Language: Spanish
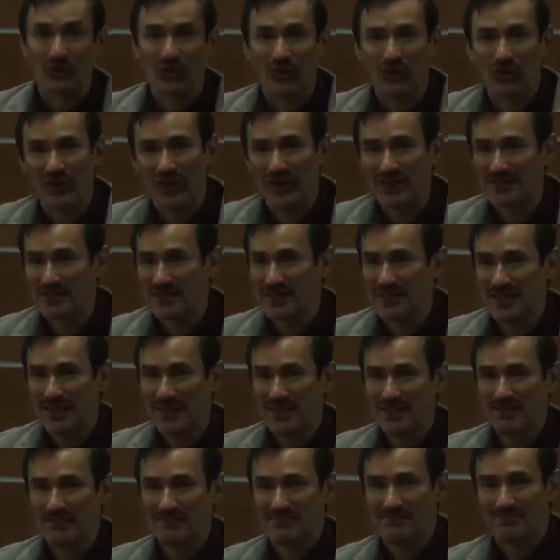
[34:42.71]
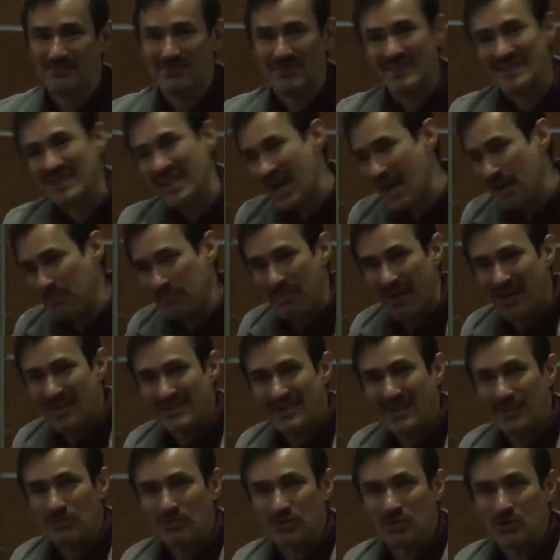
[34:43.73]
autores ya
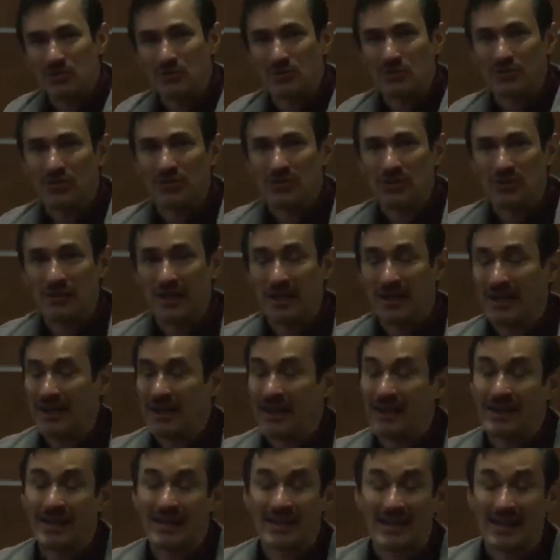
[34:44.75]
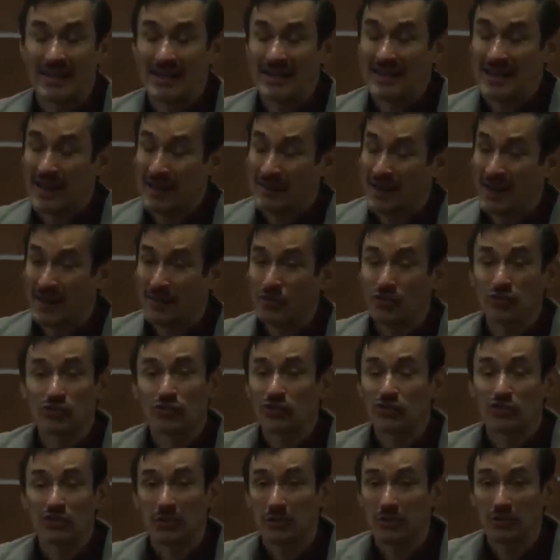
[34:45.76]
pasa a un segundo nivel en el que la verdad
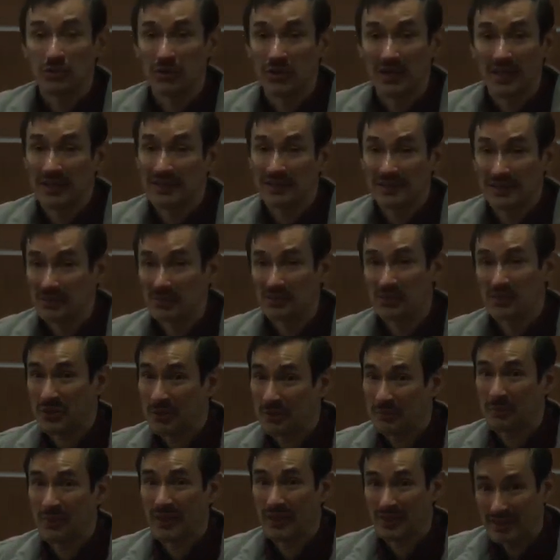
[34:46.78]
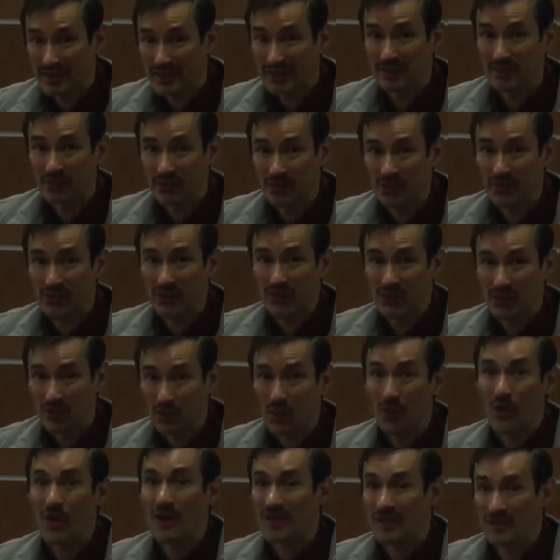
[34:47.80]
no estoy seguro que estemos comprendiendo
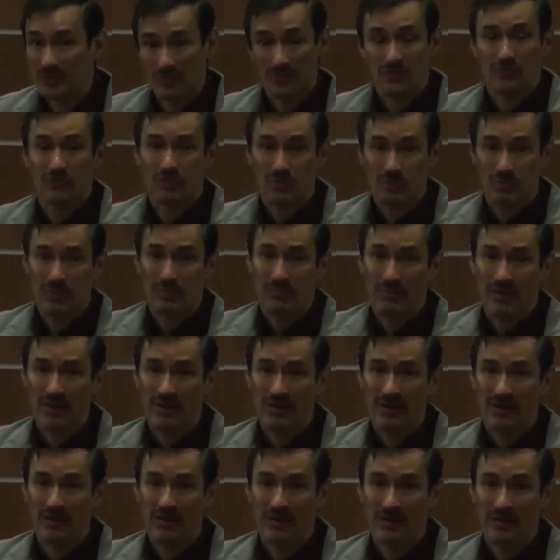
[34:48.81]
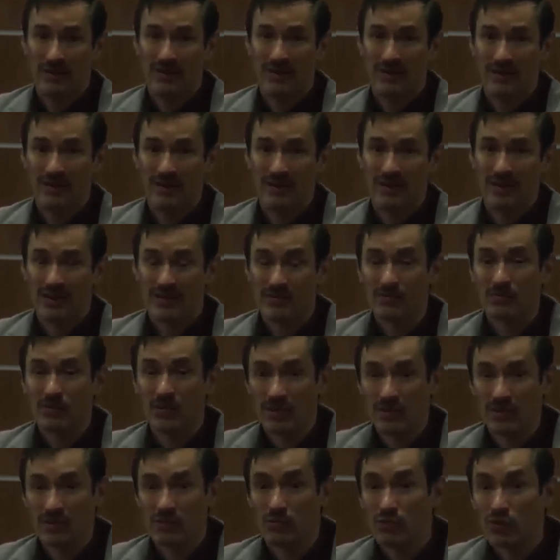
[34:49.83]
cuál es nuestro papel.
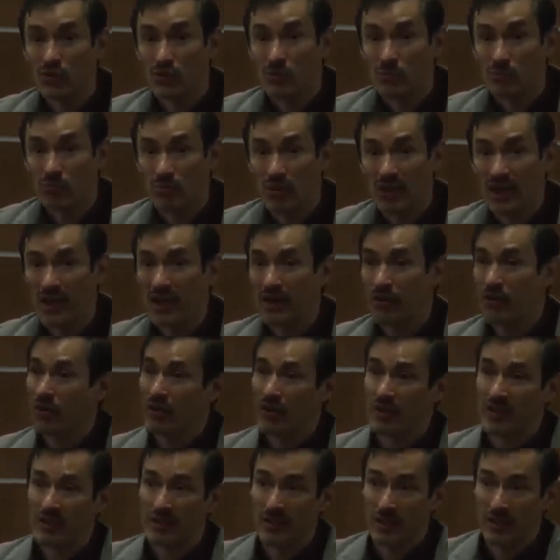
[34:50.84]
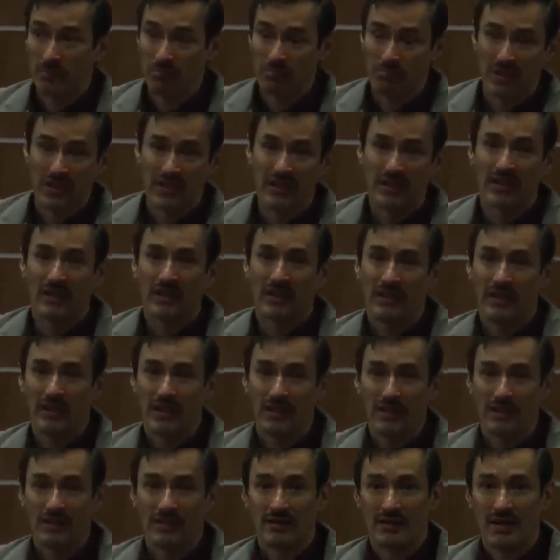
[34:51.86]
Es es muy, complejo y
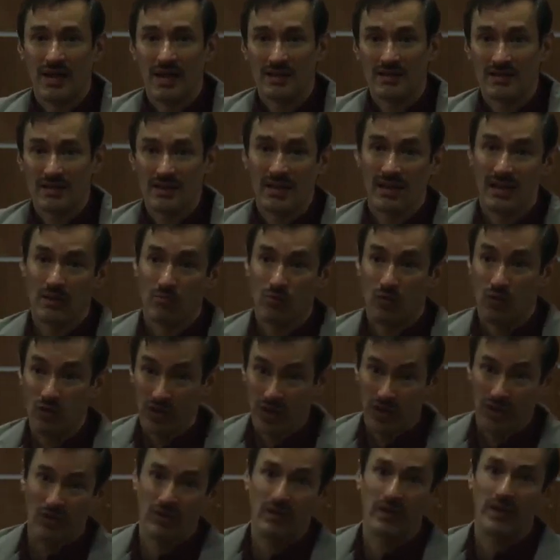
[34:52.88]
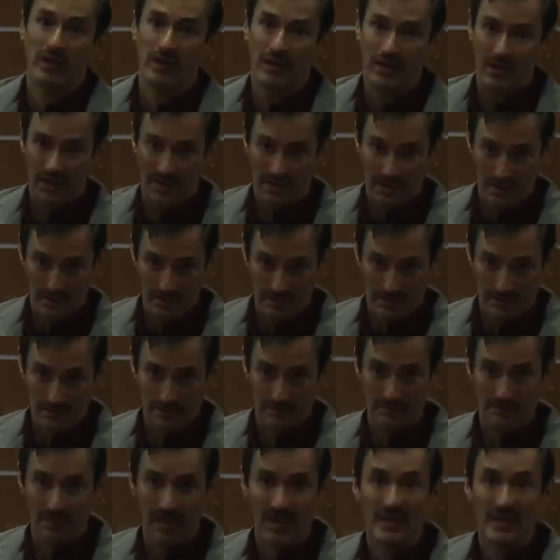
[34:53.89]
implica dejar detrás el modelo en el que